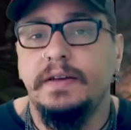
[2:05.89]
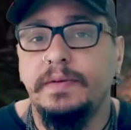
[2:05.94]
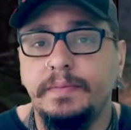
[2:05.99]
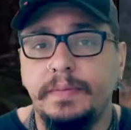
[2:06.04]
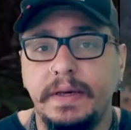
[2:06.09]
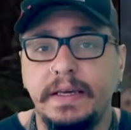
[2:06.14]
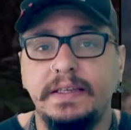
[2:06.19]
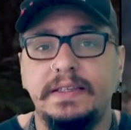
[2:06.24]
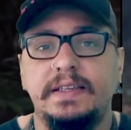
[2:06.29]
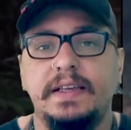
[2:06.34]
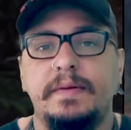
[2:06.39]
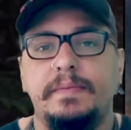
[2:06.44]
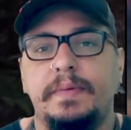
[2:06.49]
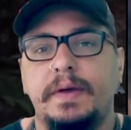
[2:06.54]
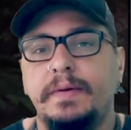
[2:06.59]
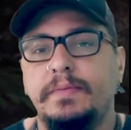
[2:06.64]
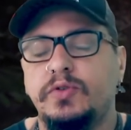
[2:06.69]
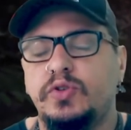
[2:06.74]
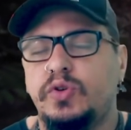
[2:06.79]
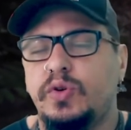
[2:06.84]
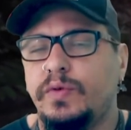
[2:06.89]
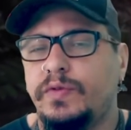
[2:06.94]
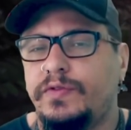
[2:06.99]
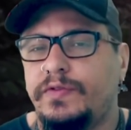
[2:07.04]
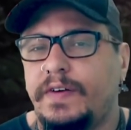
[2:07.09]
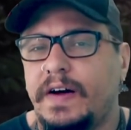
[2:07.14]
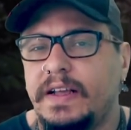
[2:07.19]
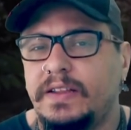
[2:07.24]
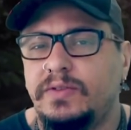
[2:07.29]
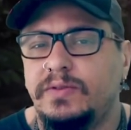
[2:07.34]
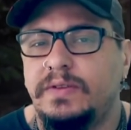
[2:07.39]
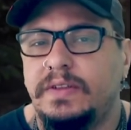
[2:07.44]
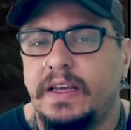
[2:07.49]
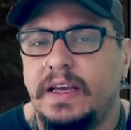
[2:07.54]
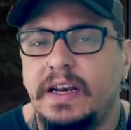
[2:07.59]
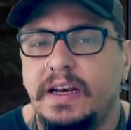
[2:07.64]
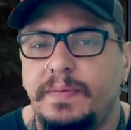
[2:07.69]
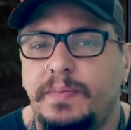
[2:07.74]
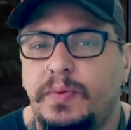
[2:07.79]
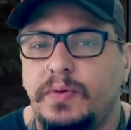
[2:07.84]
Também sabemos que o fato
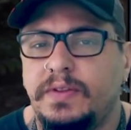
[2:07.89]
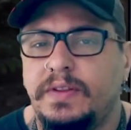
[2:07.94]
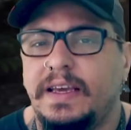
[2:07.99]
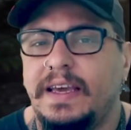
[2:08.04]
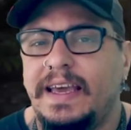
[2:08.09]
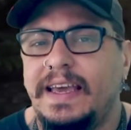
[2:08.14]
dele poder